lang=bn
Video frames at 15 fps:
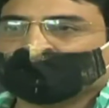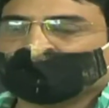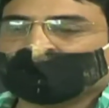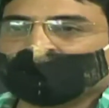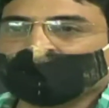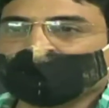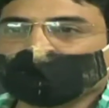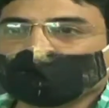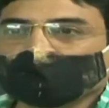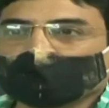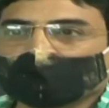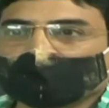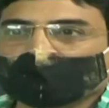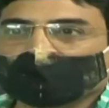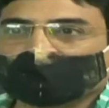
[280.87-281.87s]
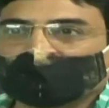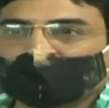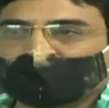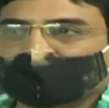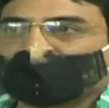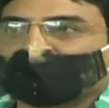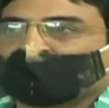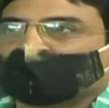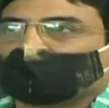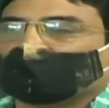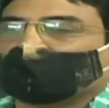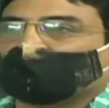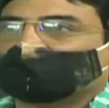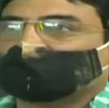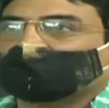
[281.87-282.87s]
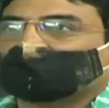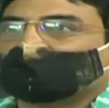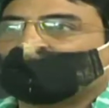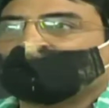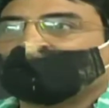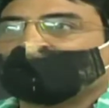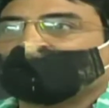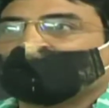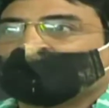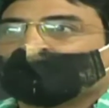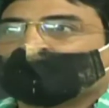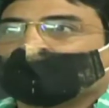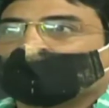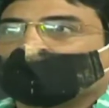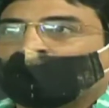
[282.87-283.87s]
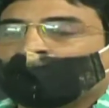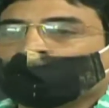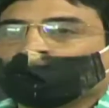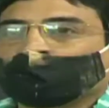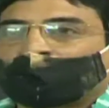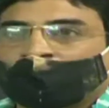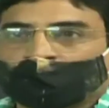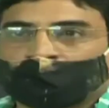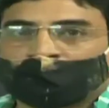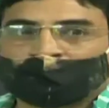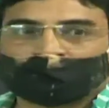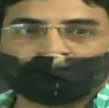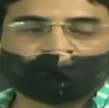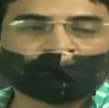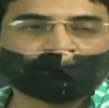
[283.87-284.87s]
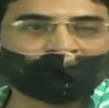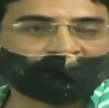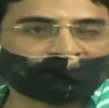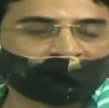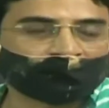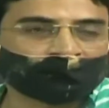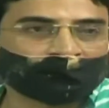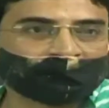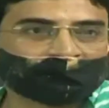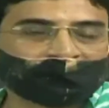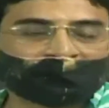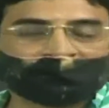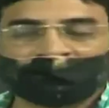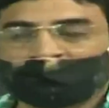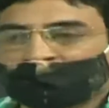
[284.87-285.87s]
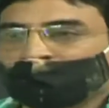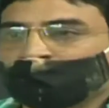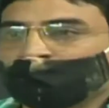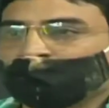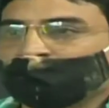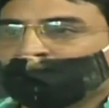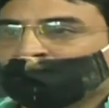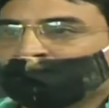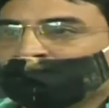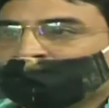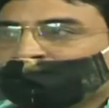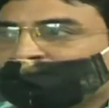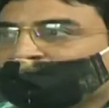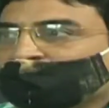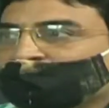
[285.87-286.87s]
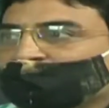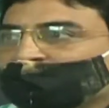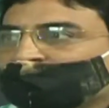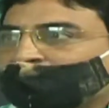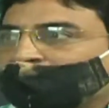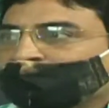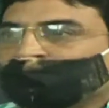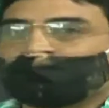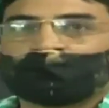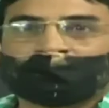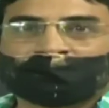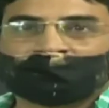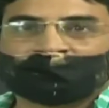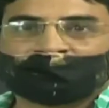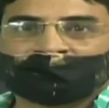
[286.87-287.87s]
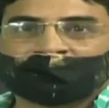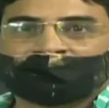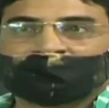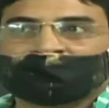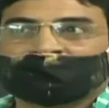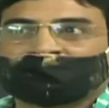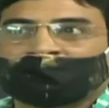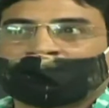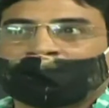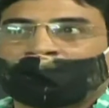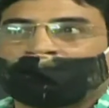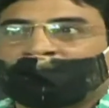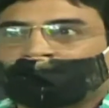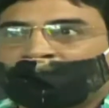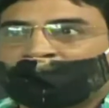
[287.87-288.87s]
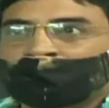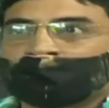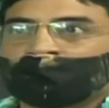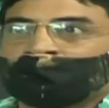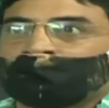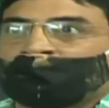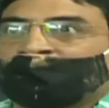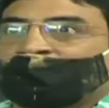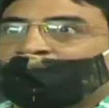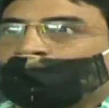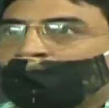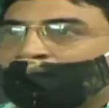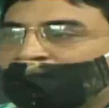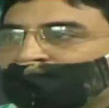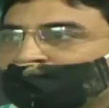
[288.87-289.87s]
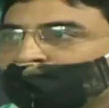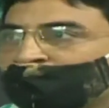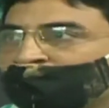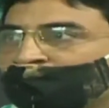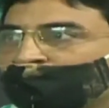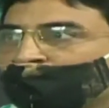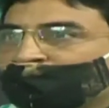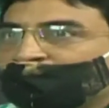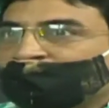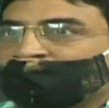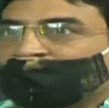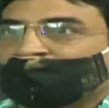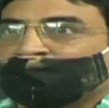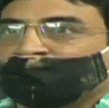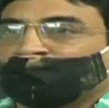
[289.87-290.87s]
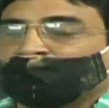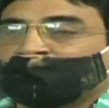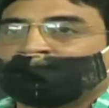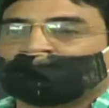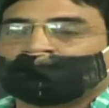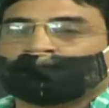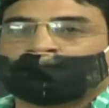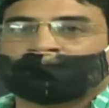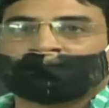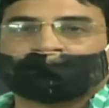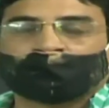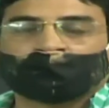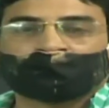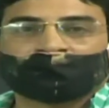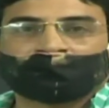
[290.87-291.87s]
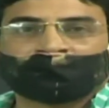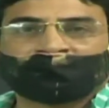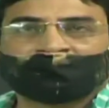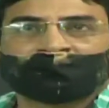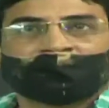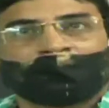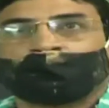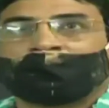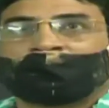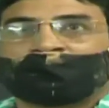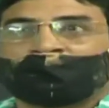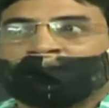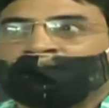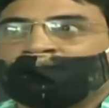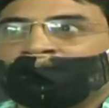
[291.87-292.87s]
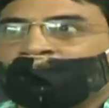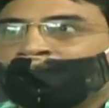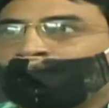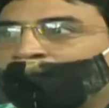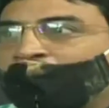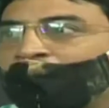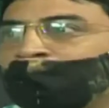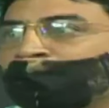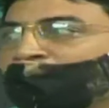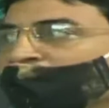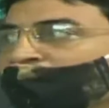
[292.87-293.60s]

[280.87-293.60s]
এইগুলো দেখে আমার মনে হচ্ছে সেই ভালো খেলোয়াড় উদীয়মান খেলোয়াড় তাদেরকেও যাতে সাহায্য করা যায় তারা যাতে আবার পাদপ্রদীপের আলোয় আসতে পারে এবং তাদেরকে নির্দিষ্ট লক্ষ্যে পৌঁছাতে পারে তারও একটা ভাবনা